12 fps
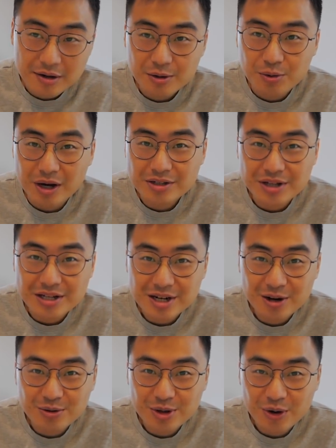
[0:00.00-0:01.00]
这我就得
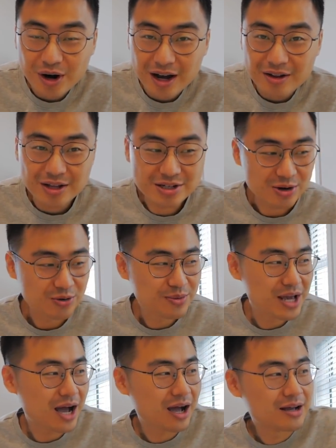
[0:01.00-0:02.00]
照顾闹儿，也得照顾
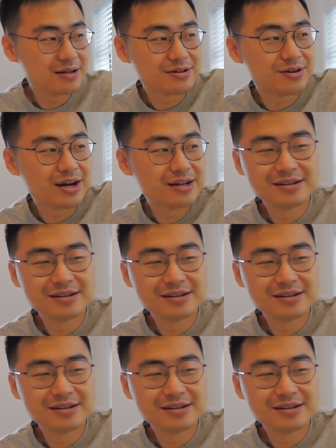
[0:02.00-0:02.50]
面，是不是？